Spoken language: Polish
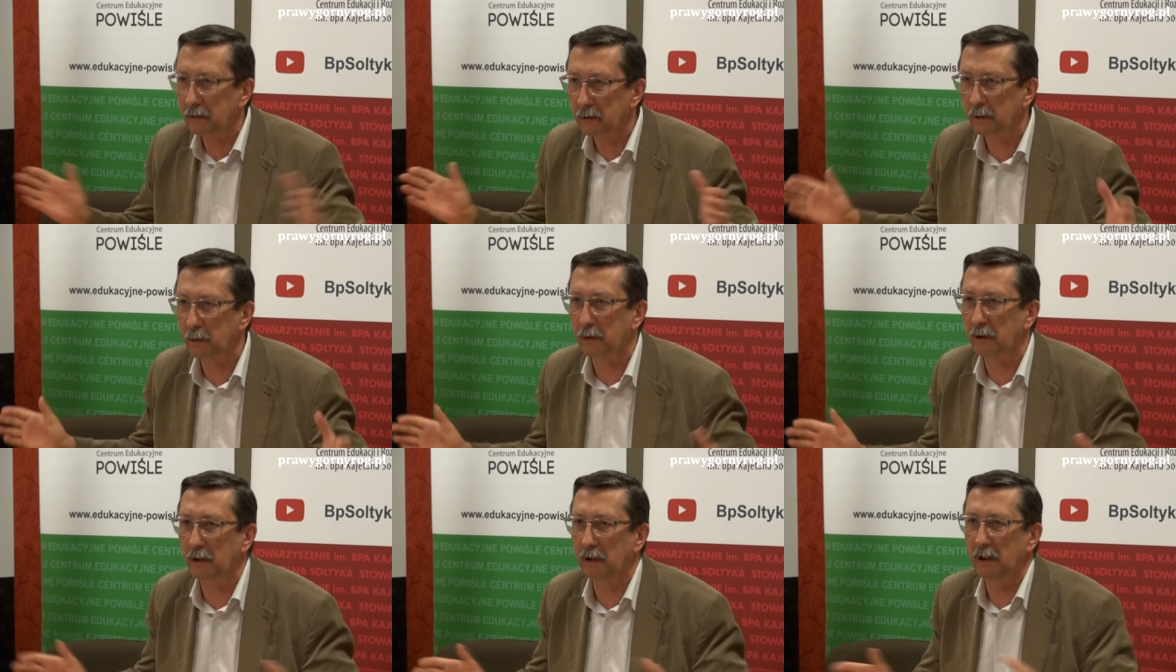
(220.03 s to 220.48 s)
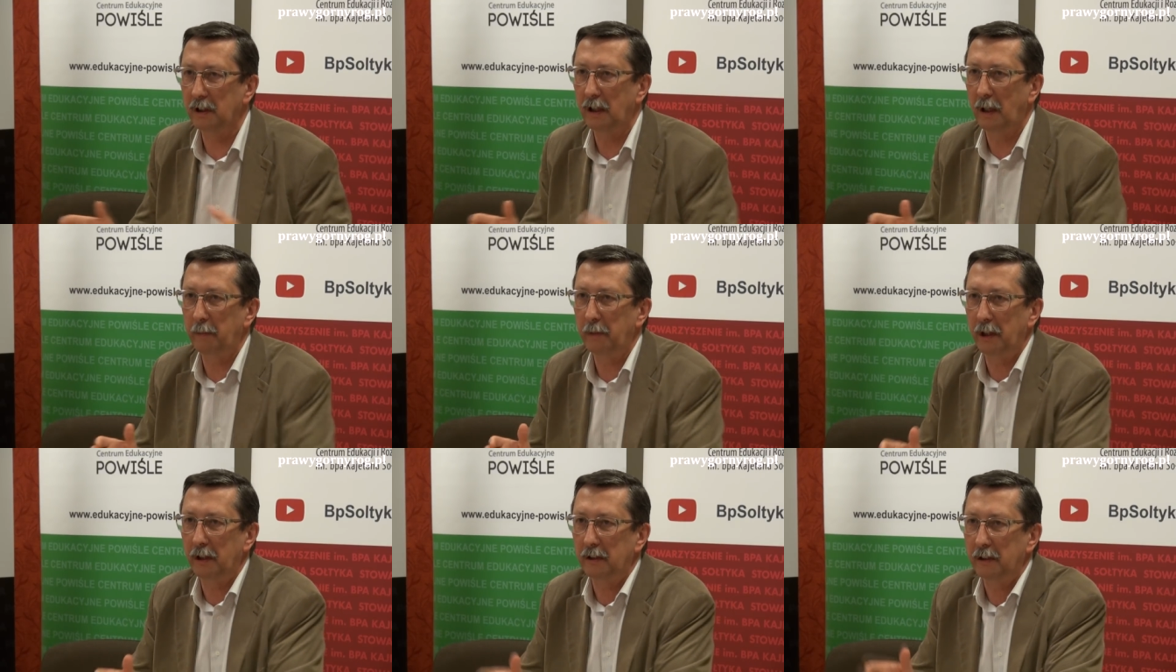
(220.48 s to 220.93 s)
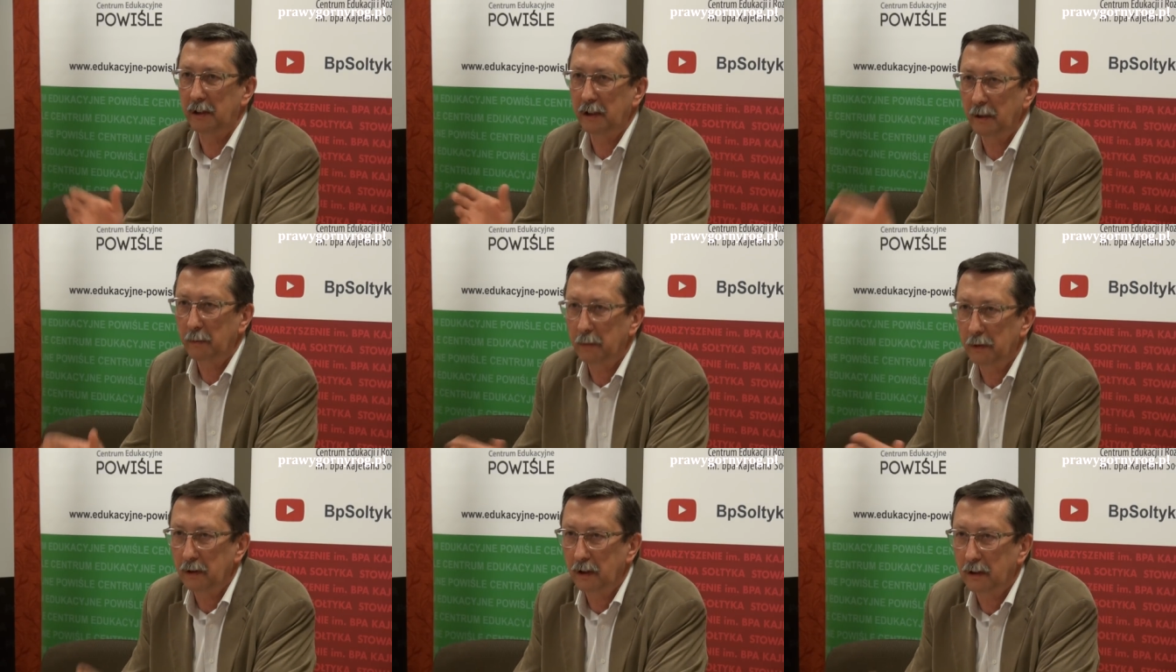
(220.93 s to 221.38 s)
długo i
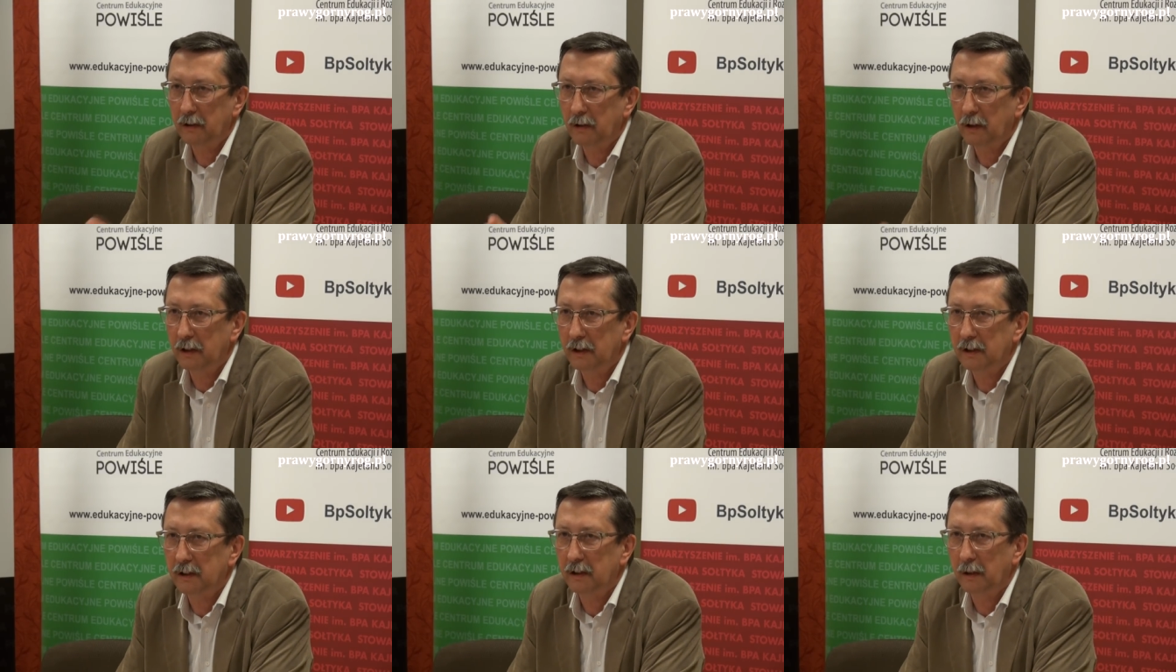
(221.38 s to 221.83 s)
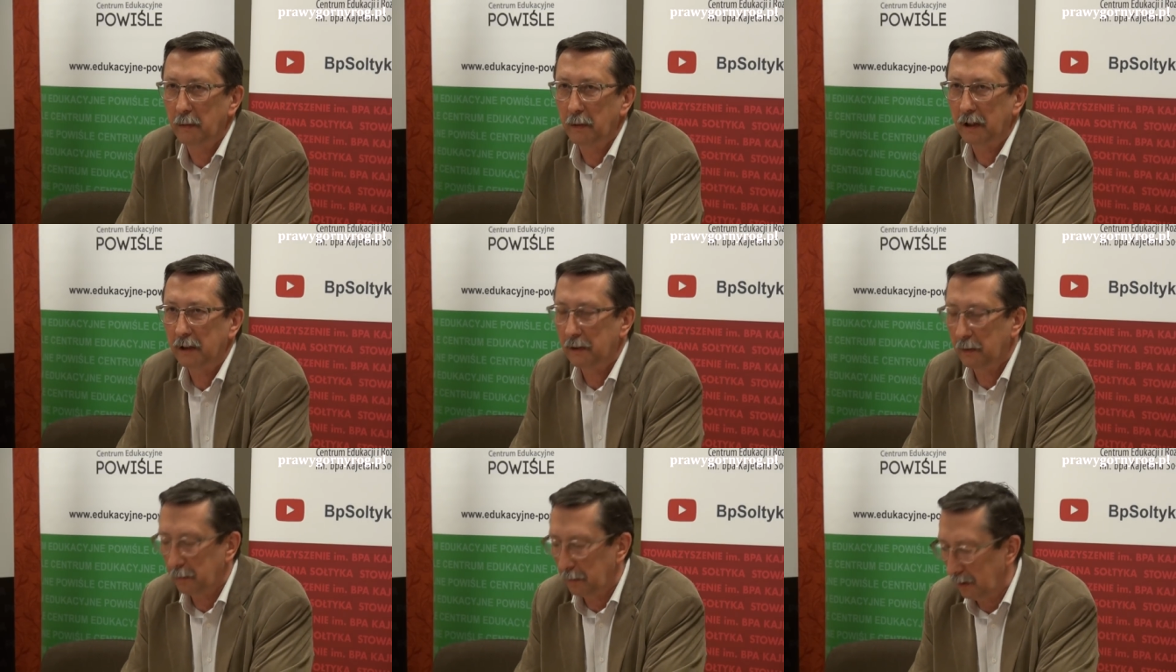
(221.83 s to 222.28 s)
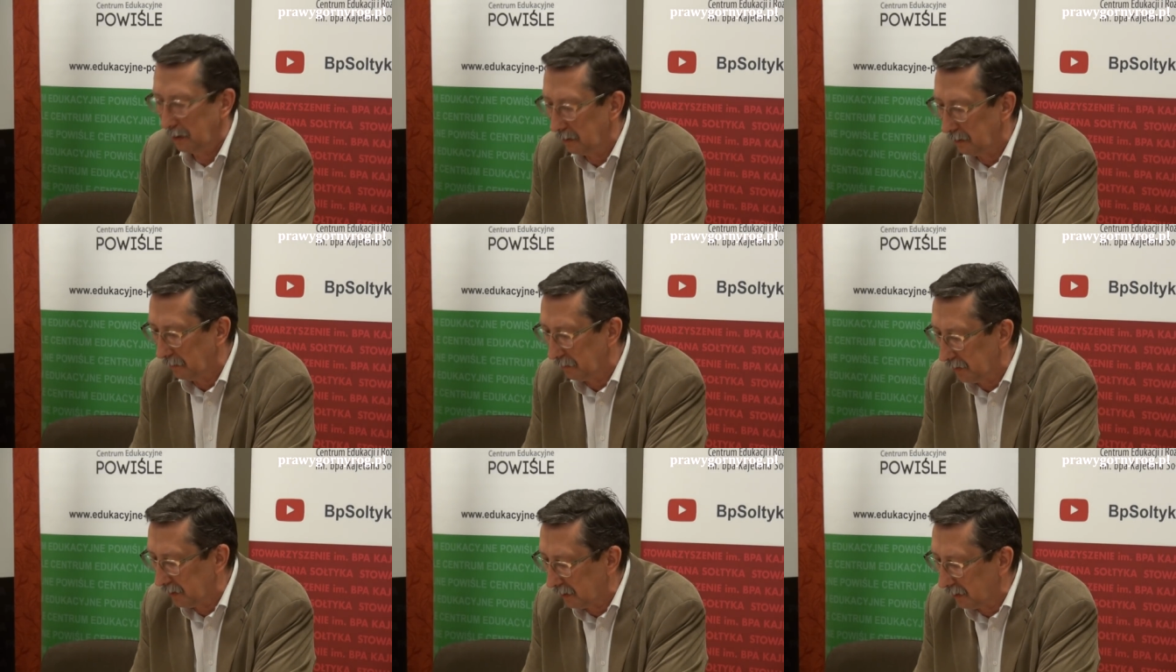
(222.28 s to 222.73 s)
namiętnie, bo nie to jest tematem
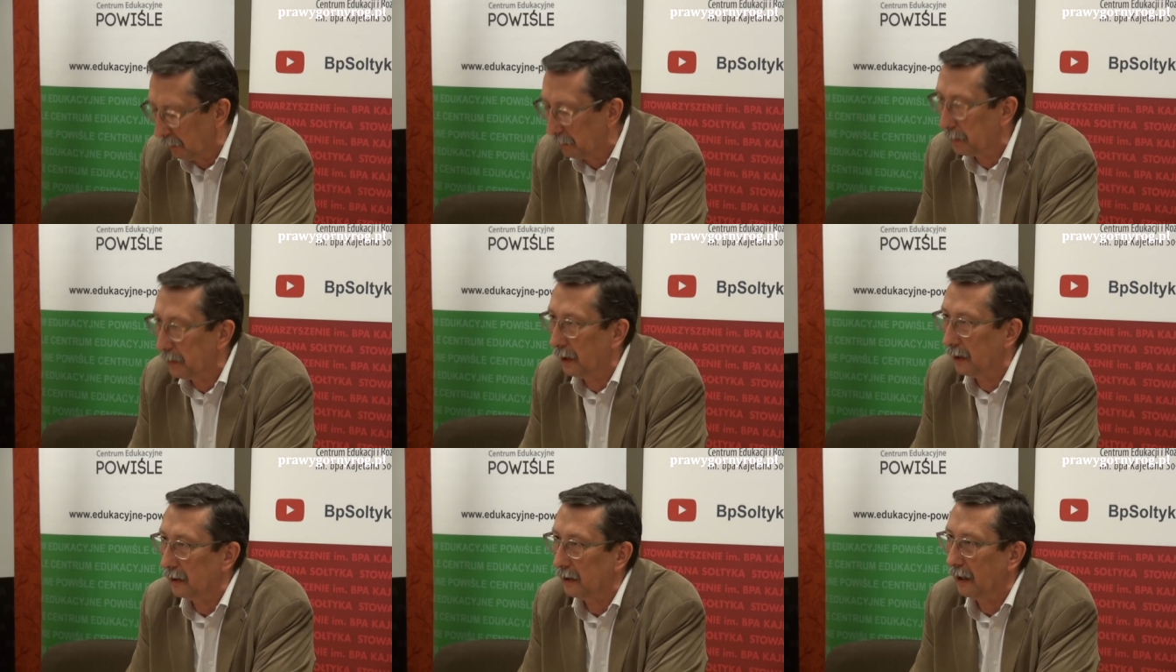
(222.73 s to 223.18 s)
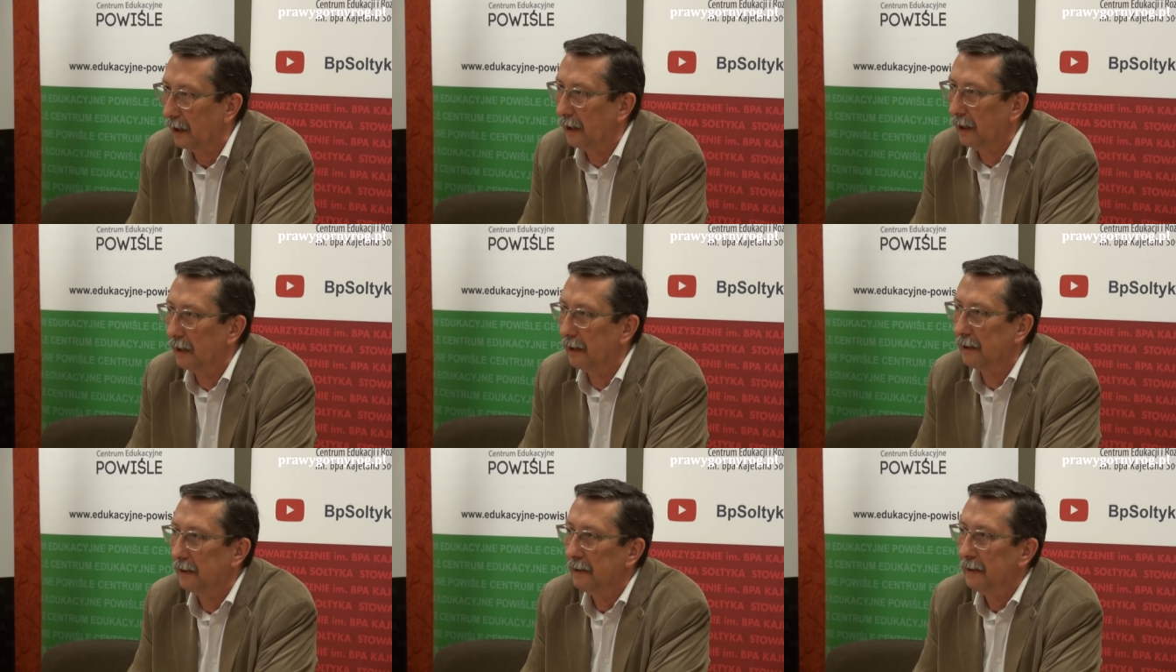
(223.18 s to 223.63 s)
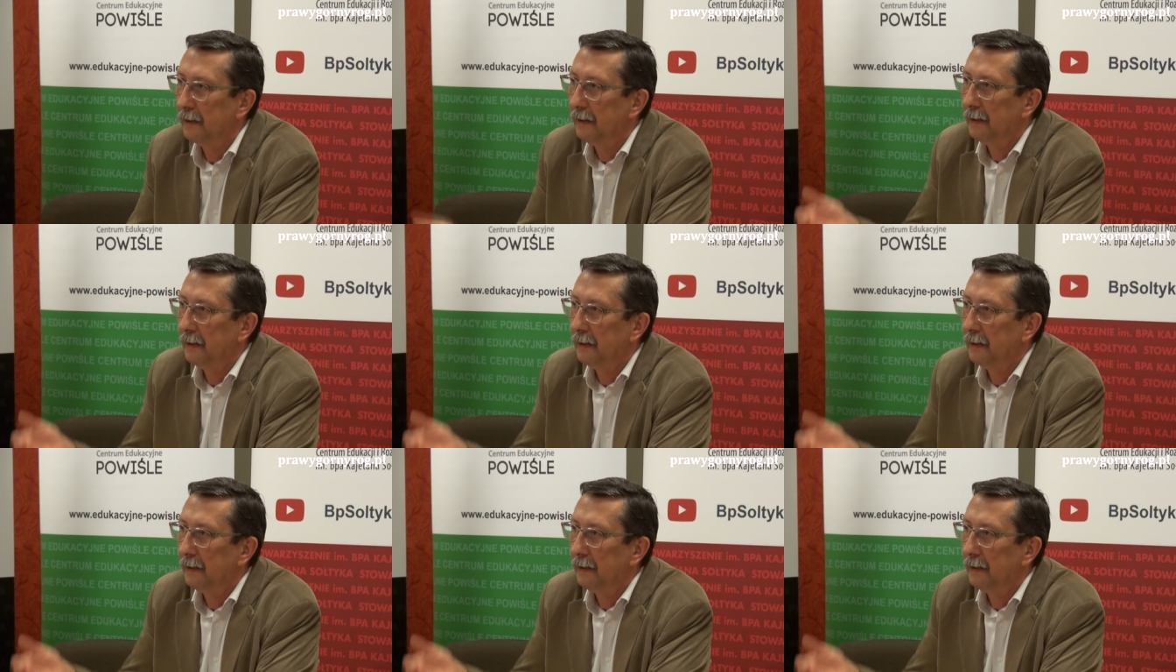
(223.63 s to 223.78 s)
mojego wystąpienia, ale